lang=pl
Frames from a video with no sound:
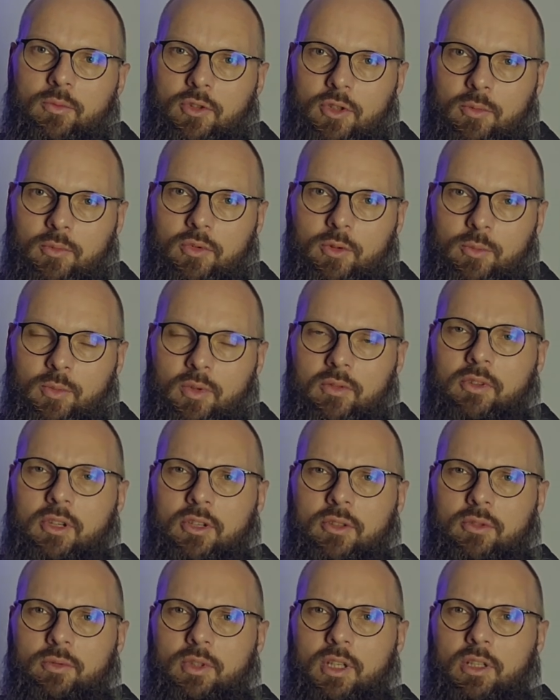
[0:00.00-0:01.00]
że Bóg
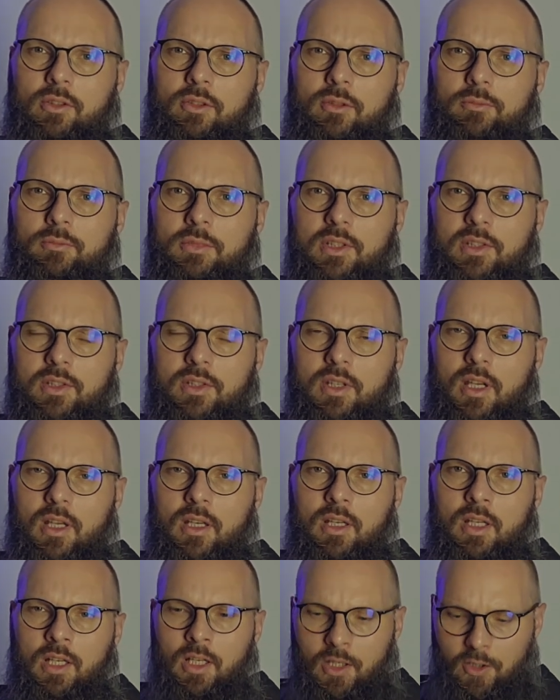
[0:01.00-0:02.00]
powierzył jej tą misję,
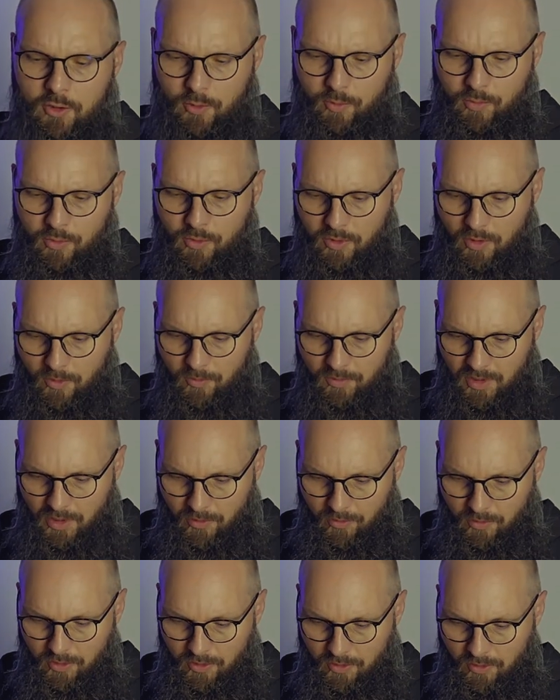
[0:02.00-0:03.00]
że Bóg ją
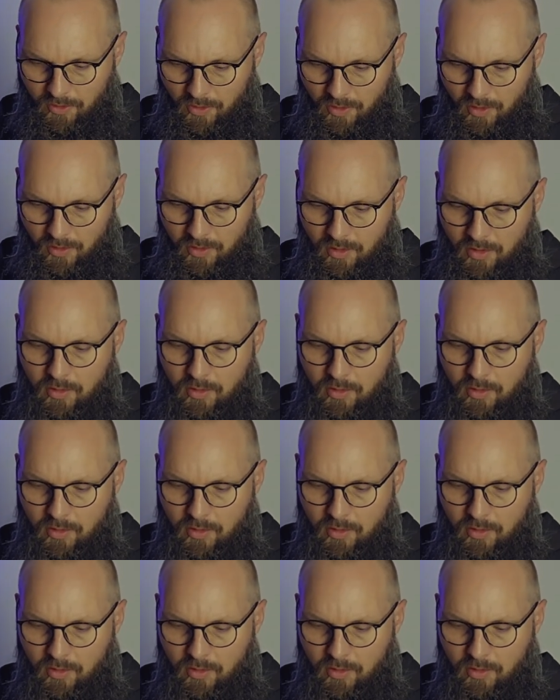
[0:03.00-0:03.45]
całe życie